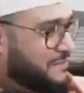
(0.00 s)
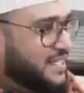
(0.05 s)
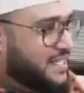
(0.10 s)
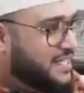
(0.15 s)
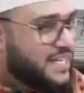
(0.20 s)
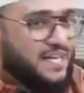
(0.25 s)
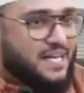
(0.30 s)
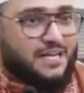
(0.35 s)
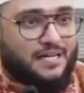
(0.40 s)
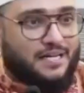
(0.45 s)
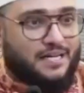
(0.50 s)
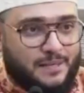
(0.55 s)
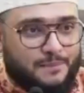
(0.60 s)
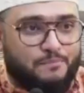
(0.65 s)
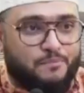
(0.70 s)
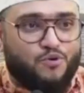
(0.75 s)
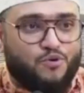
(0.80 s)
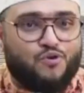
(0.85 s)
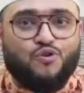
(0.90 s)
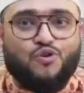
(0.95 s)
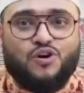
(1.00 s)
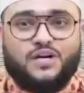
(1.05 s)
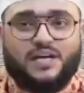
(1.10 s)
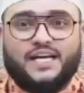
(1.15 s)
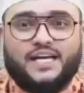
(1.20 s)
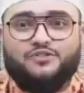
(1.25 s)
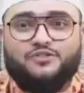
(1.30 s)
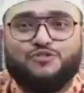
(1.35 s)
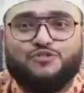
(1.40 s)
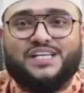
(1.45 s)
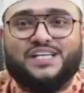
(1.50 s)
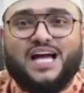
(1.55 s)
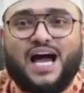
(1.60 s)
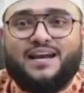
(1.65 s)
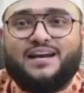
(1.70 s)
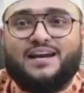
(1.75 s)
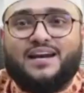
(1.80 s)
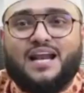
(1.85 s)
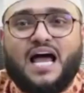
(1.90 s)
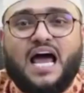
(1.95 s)
রিপুগুলোকে যদি
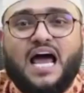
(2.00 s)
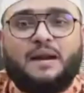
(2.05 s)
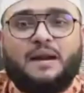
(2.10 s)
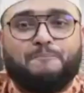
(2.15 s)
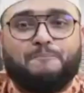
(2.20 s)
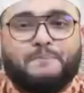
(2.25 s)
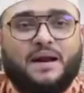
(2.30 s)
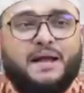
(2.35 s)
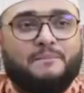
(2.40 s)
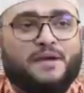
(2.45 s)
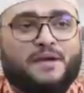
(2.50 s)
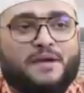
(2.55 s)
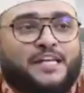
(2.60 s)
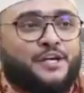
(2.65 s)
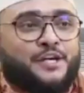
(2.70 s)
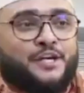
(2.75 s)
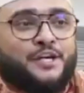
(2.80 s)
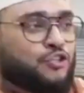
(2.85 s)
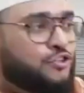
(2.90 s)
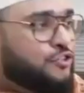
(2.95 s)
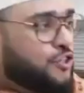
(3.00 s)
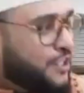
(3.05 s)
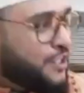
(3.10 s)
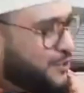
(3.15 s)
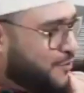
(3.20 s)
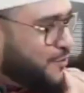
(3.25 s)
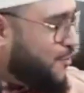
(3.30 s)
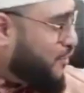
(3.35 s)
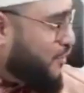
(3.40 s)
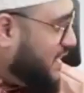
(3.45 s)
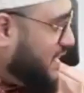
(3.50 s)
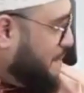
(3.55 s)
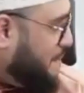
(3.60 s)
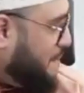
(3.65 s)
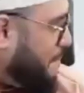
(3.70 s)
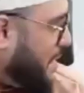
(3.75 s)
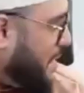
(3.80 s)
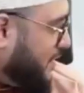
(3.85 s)
আল্লাহর প্রেমে নিয়ন্ত্রিত করতে পারতাম